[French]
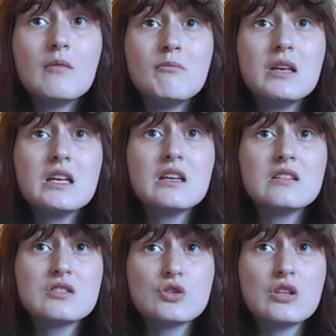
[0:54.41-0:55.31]

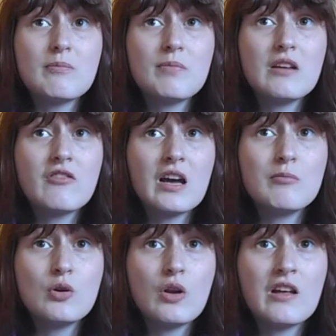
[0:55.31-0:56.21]
mais ce n'est pas
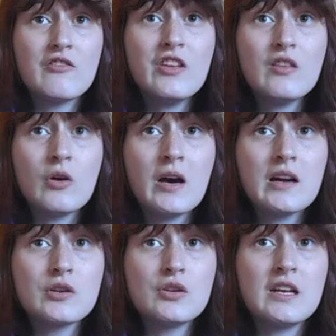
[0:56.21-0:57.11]
vraiment la vie de
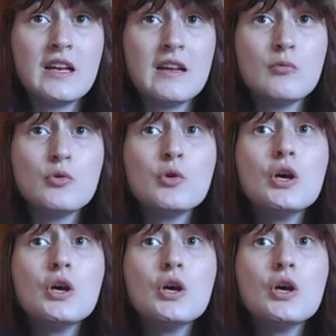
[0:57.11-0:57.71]
Hakureremu,